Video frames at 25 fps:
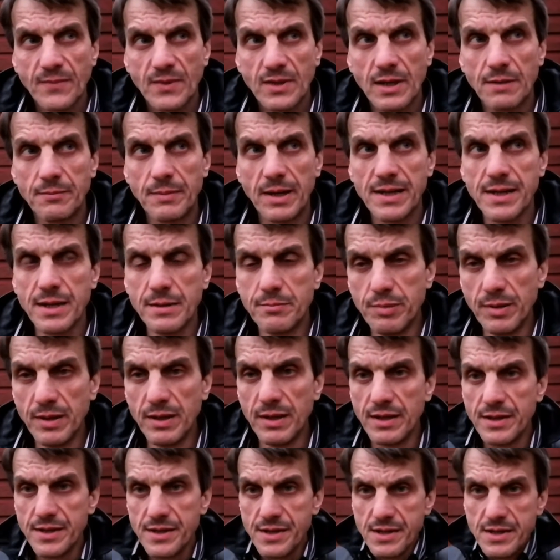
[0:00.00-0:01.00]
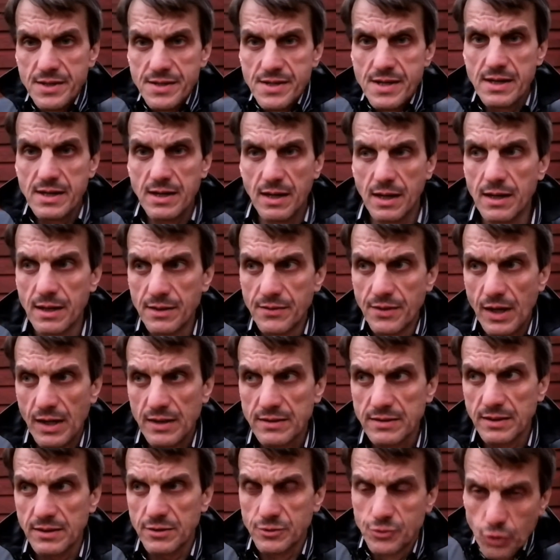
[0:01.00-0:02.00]
Там они были, их
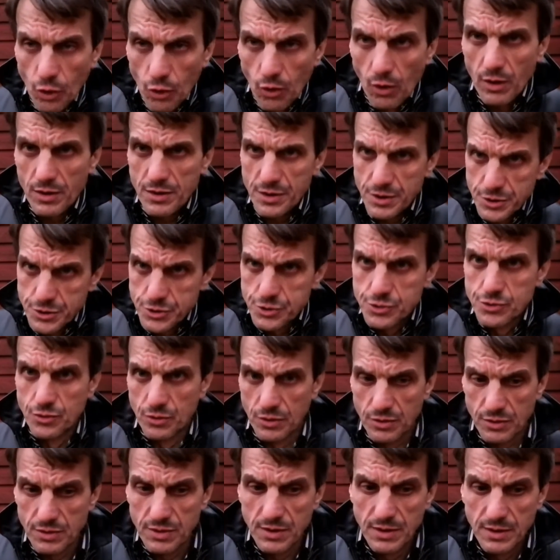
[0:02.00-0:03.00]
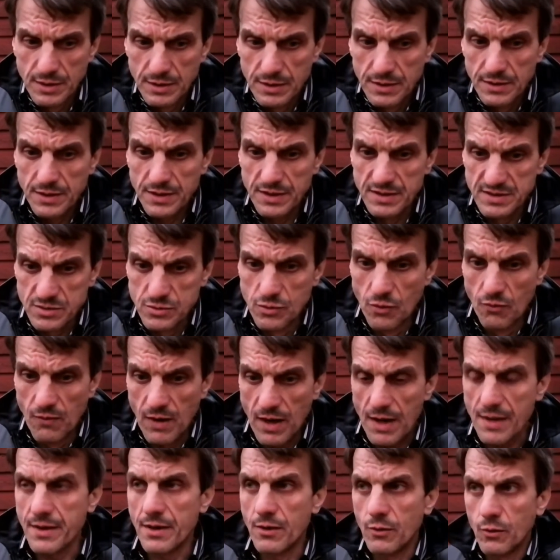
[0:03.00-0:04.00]
каганаты. До еще
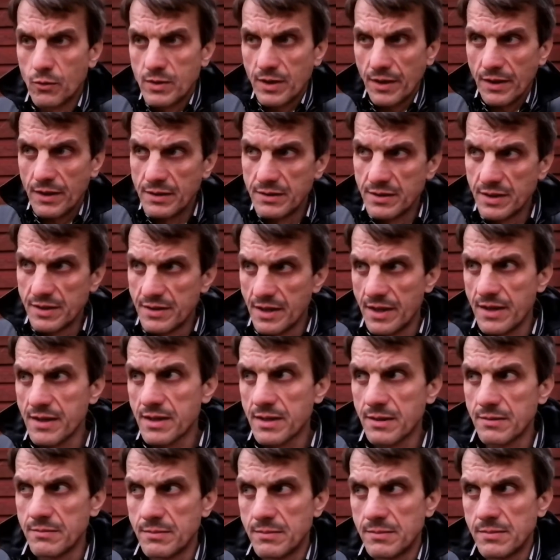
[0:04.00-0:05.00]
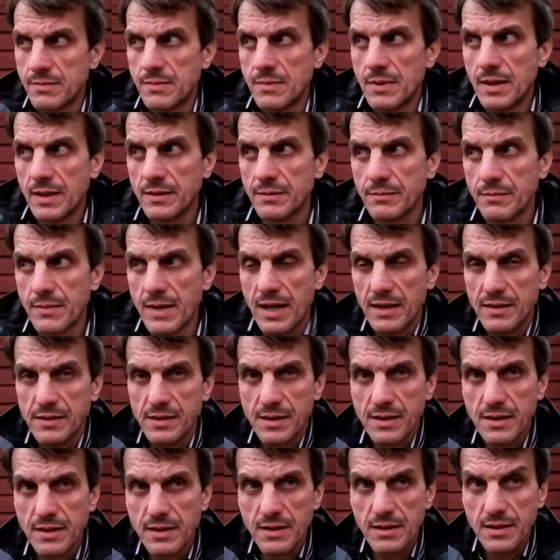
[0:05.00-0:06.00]
існування україноненькі
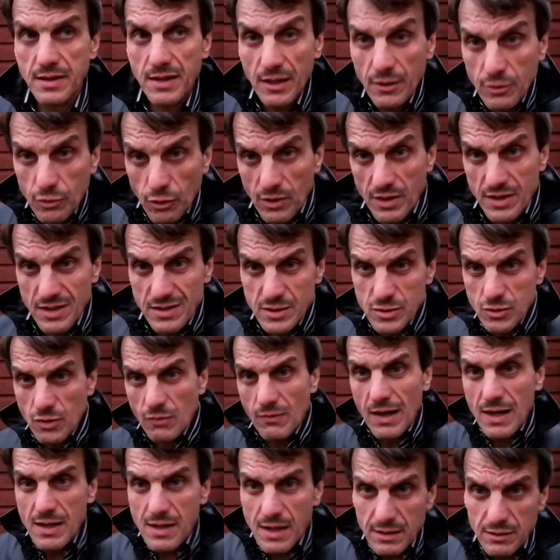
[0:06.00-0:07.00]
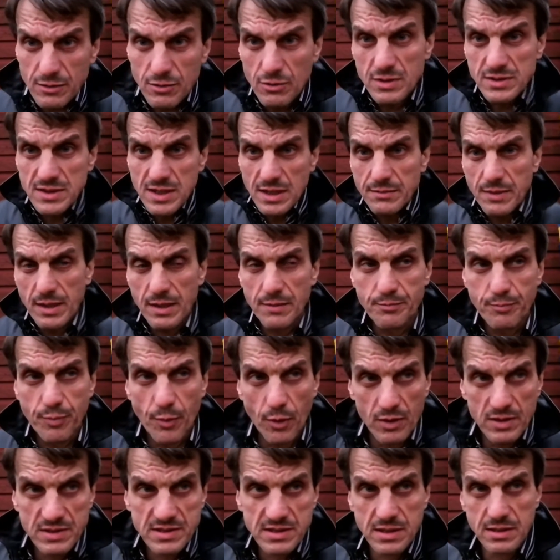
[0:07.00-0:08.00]
матеньки, і до існування той самої
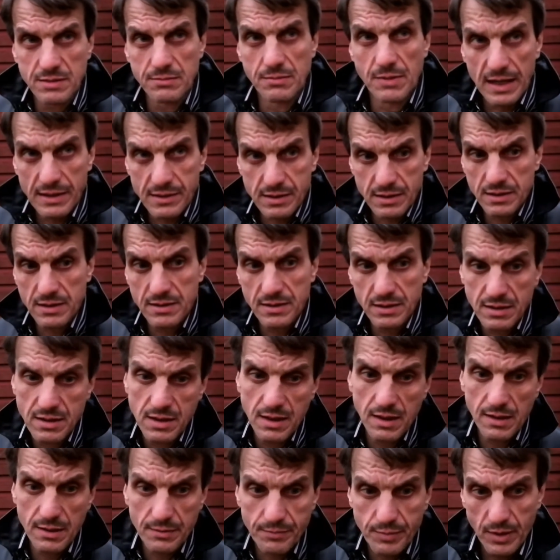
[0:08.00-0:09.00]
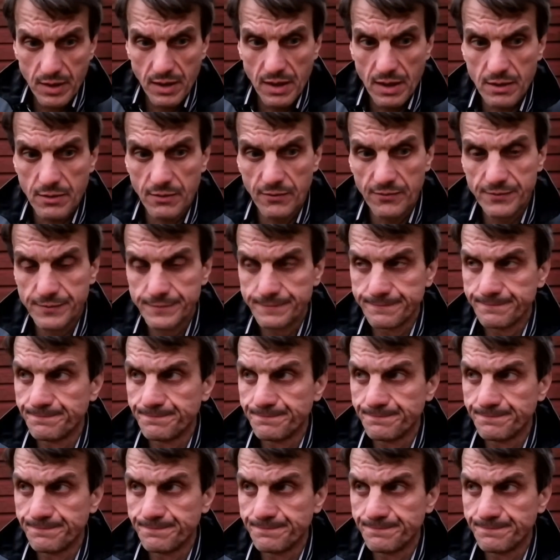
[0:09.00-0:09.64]
польської матеньки для поляков.